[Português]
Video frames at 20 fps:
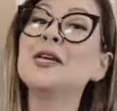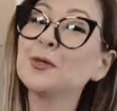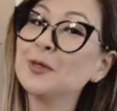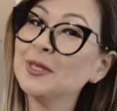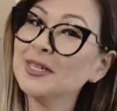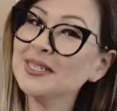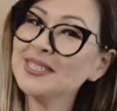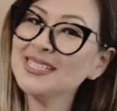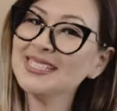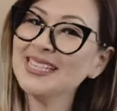E o
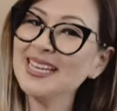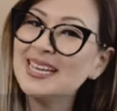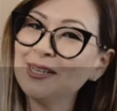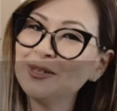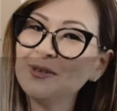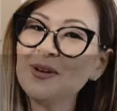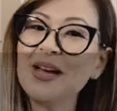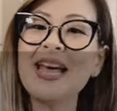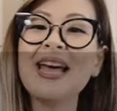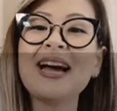
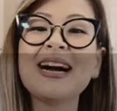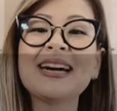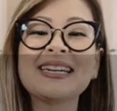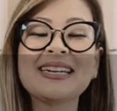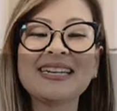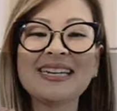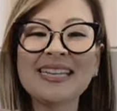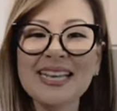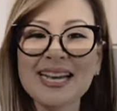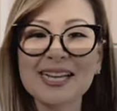terceiro é a
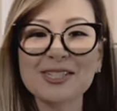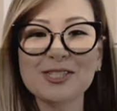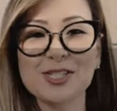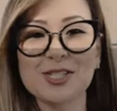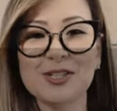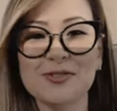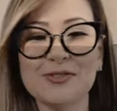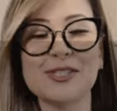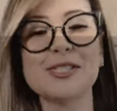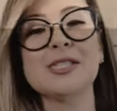
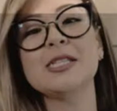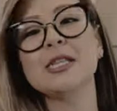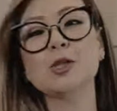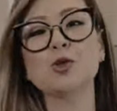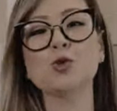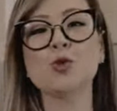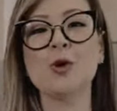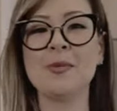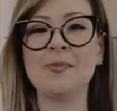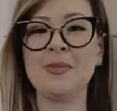criativa. Se a
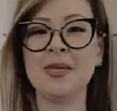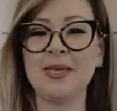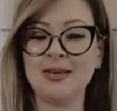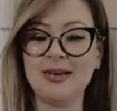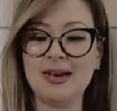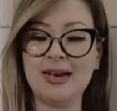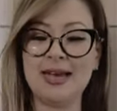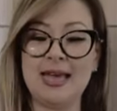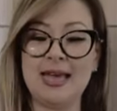sua amiga